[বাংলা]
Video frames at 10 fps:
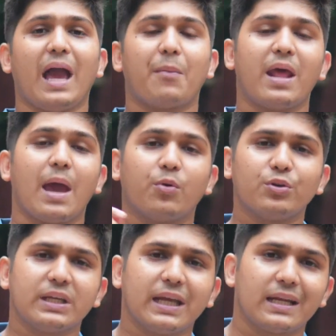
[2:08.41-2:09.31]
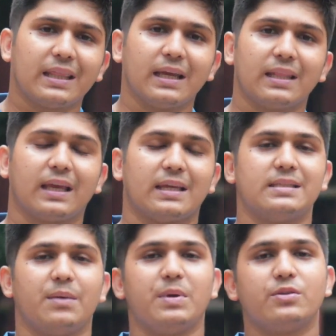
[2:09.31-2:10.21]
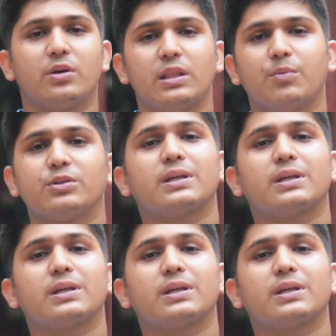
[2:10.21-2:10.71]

আমরা এমনও শিক্ষার্থীকে দেখি যে বিজয় দিবস